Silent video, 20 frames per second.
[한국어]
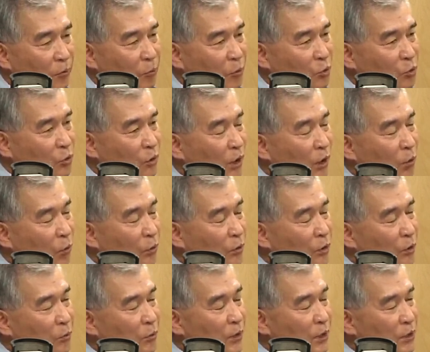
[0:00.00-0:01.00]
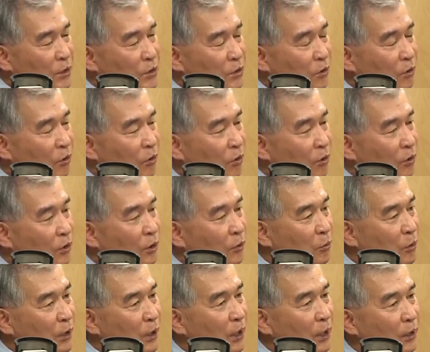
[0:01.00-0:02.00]
민주당하고 협의해서
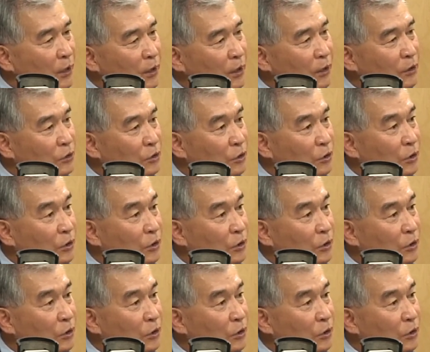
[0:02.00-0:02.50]
이번 회기 내에